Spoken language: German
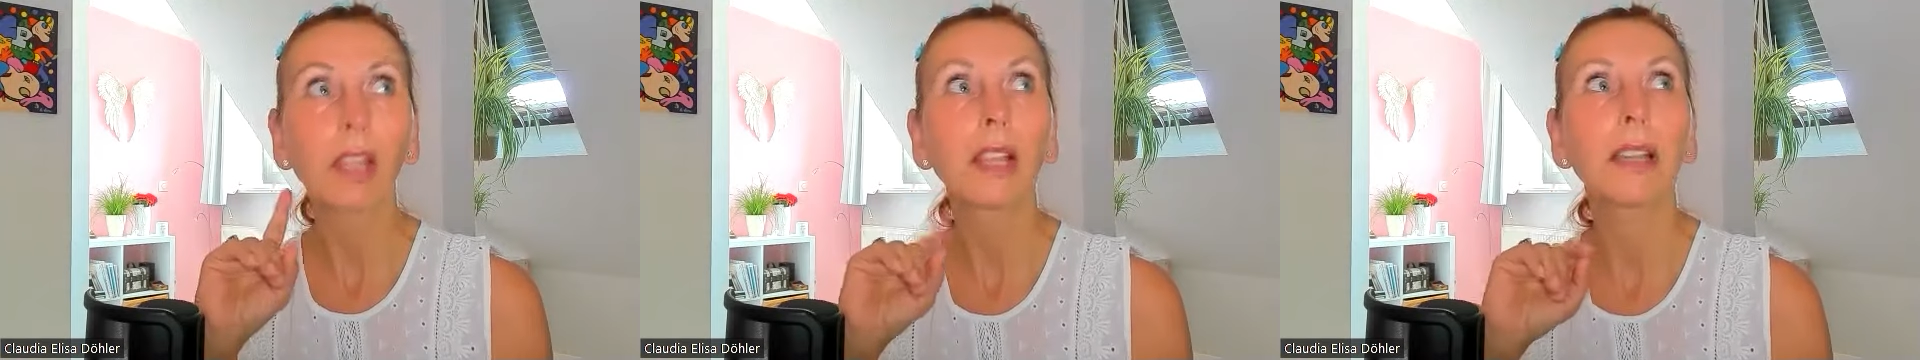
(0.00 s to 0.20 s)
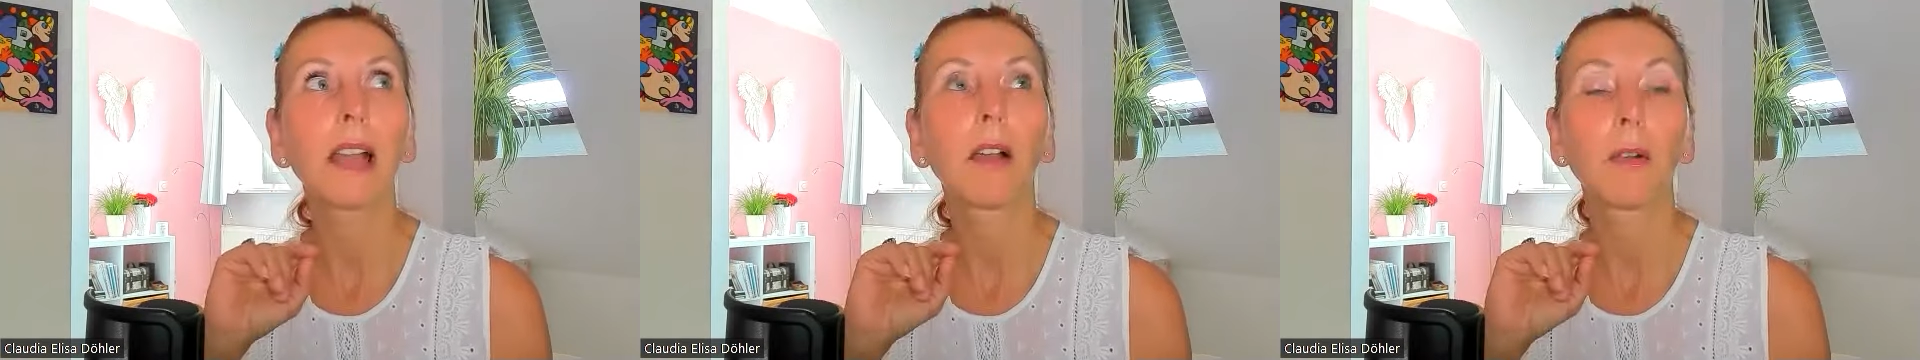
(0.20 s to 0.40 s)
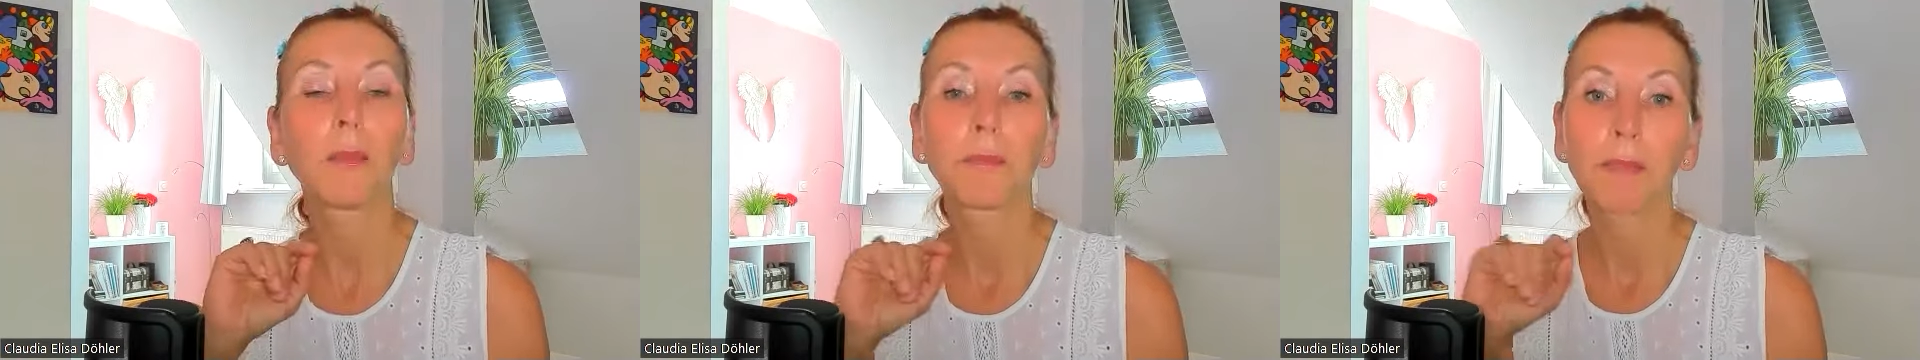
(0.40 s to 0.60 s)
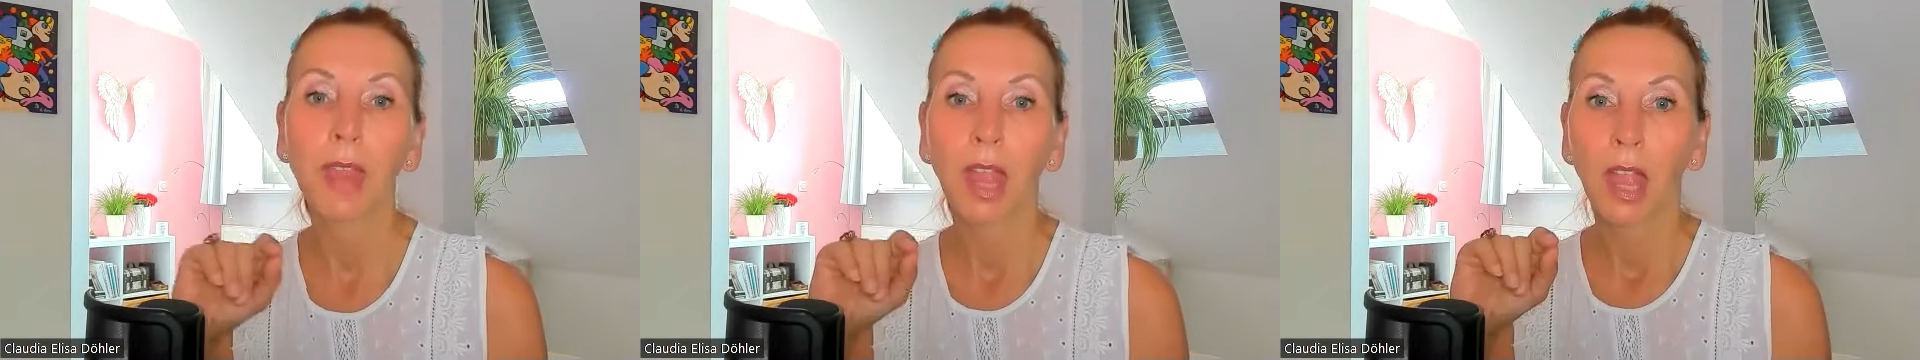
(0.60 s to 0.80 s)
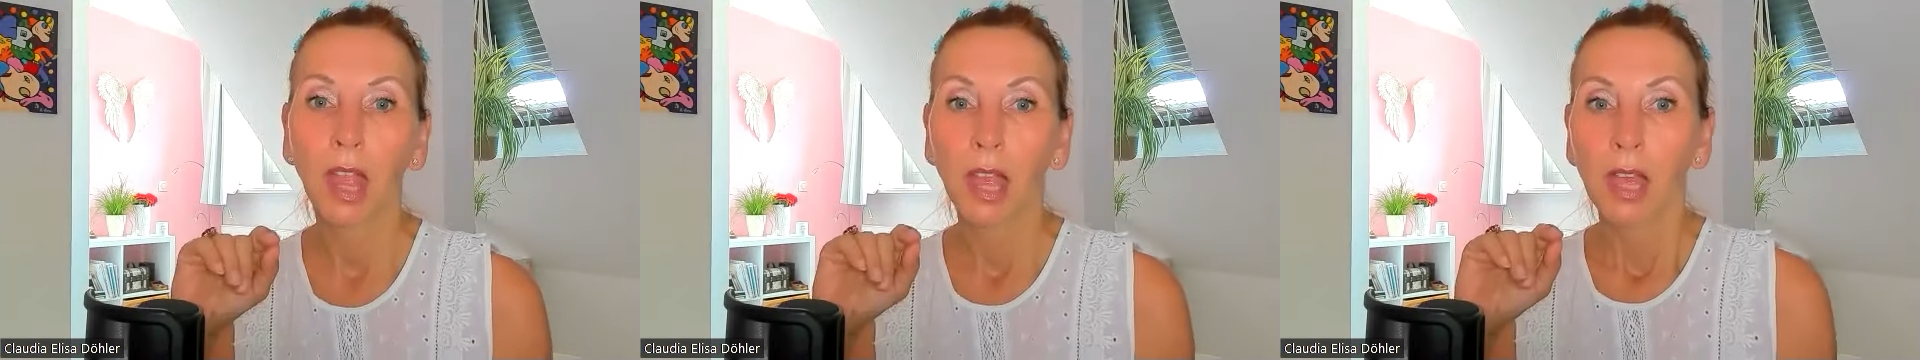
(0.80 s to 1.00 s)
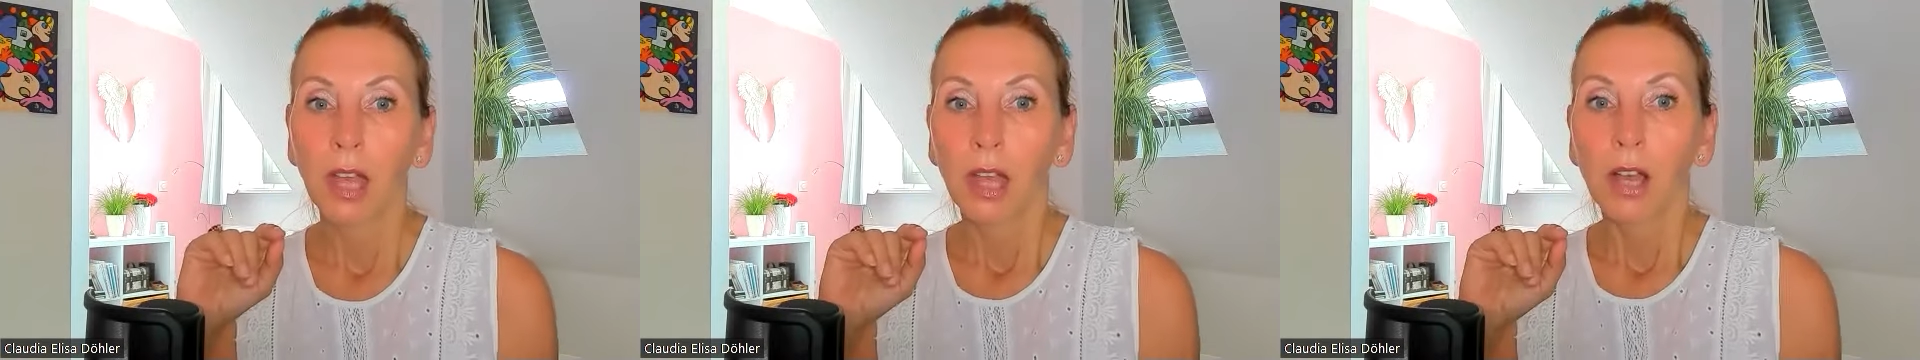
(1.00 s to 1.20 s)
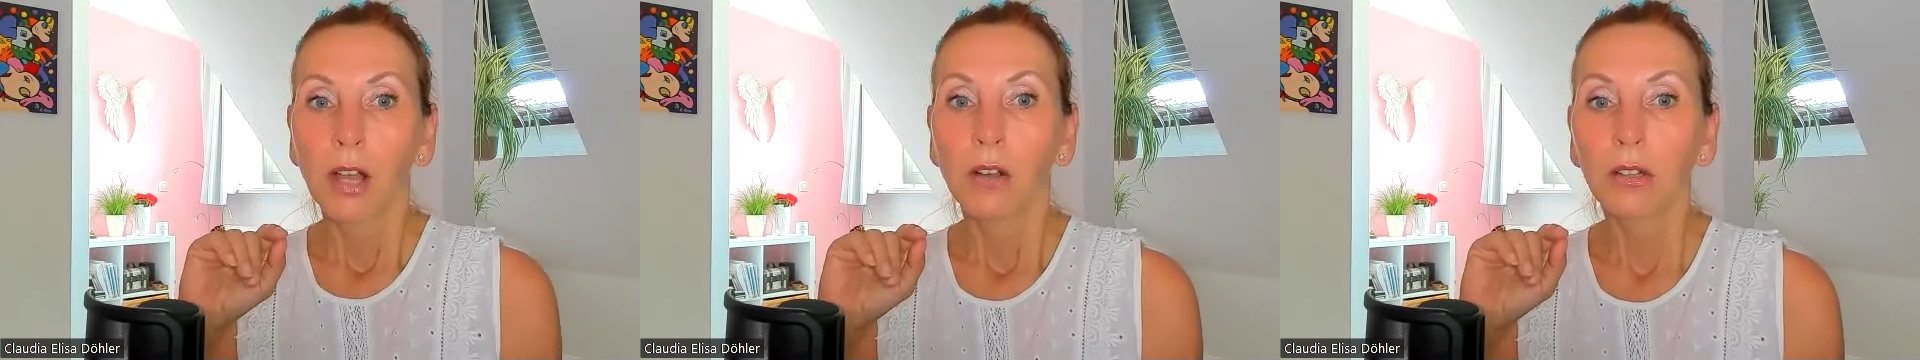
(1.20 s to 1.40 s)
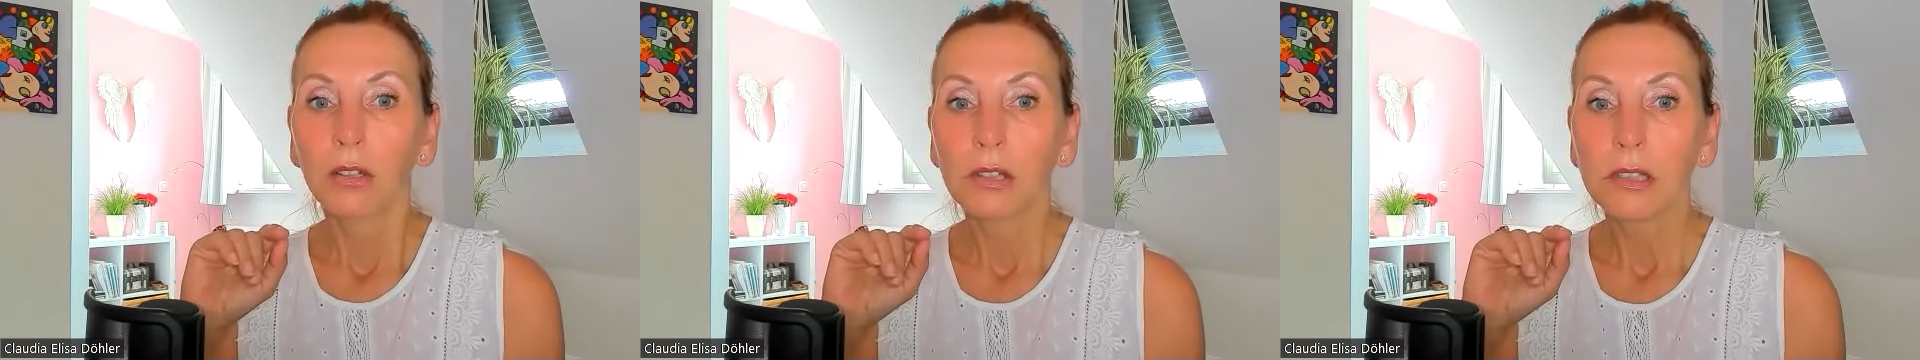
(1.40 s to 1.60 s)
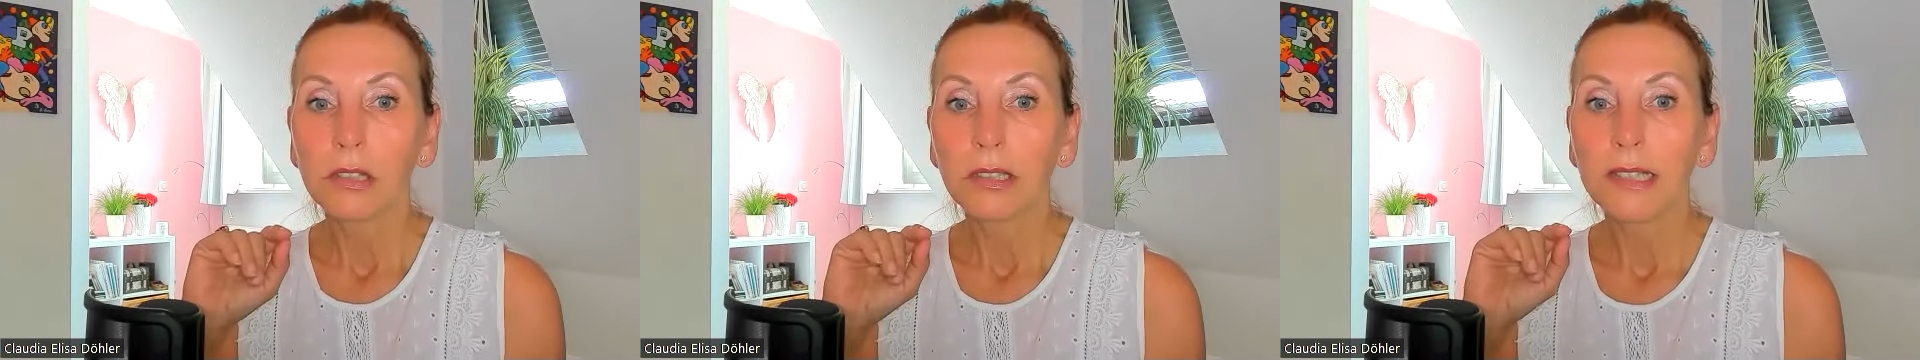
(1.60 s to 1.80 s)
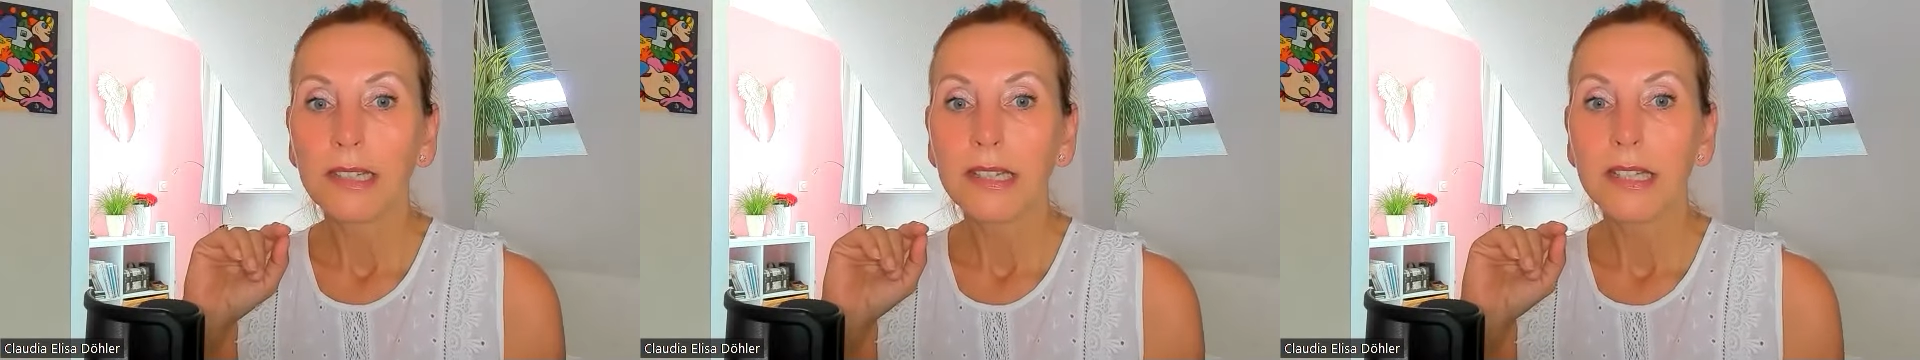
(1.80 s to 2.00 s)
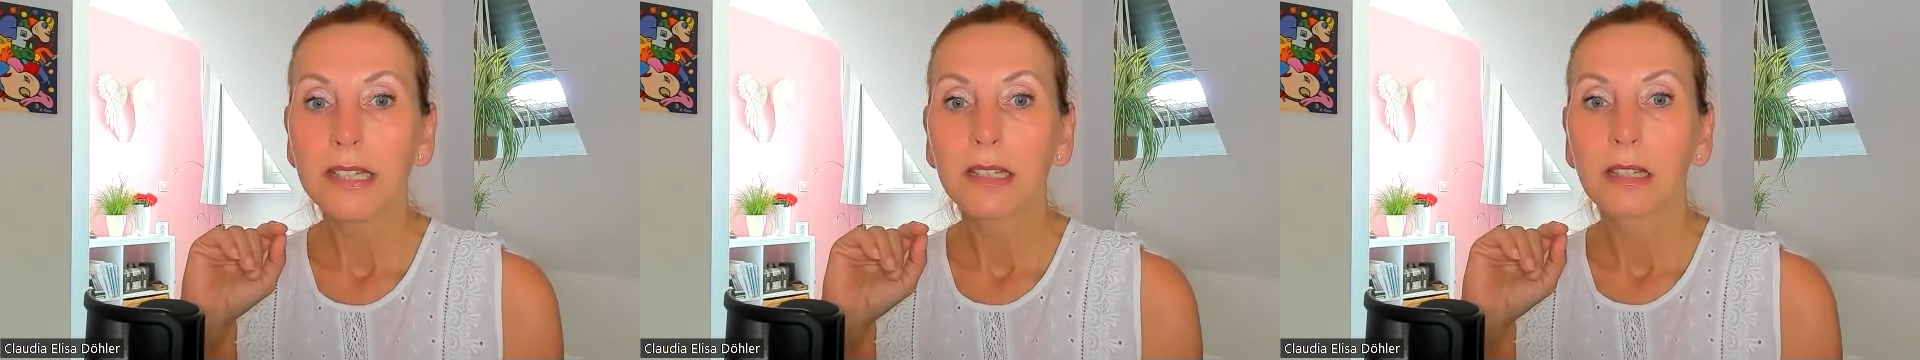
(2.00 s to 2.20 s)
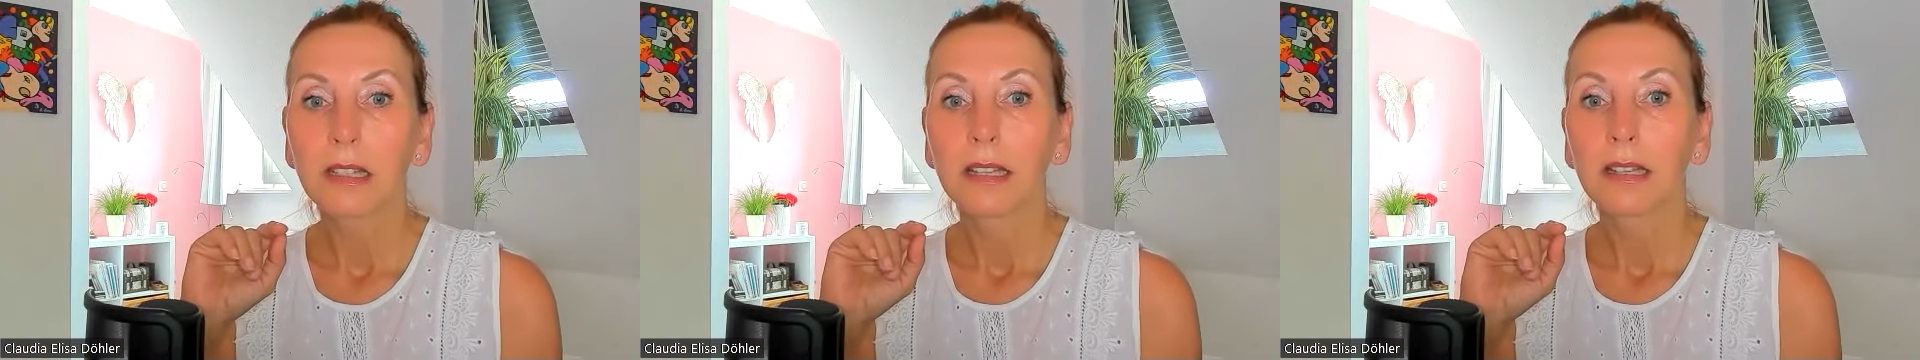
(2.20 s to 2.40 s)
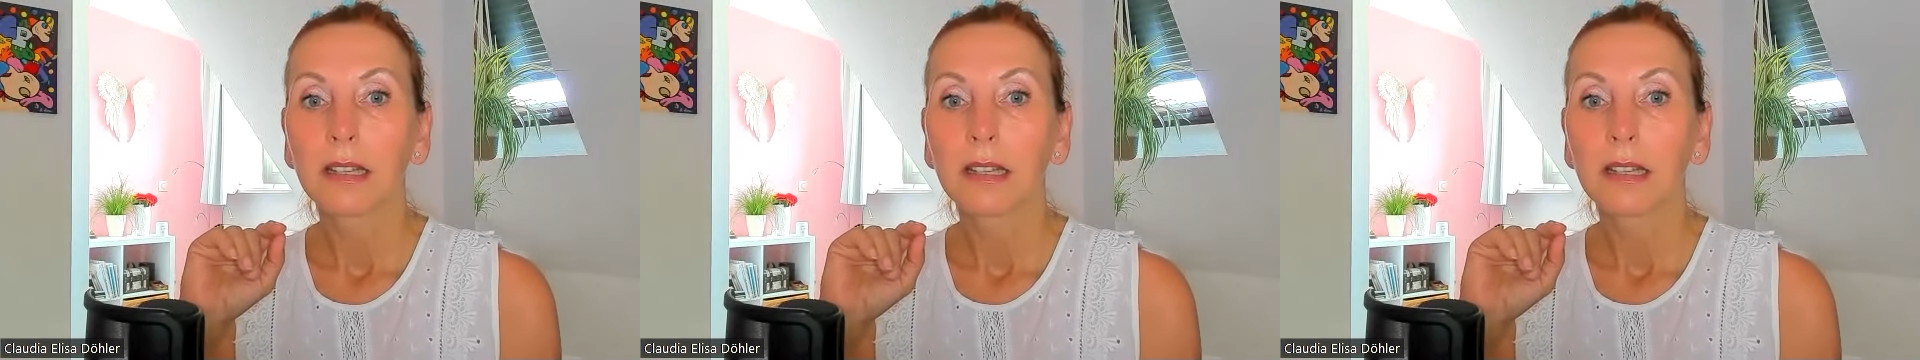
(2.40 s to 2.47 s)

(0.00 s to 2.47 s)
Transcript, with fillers: Genau. Und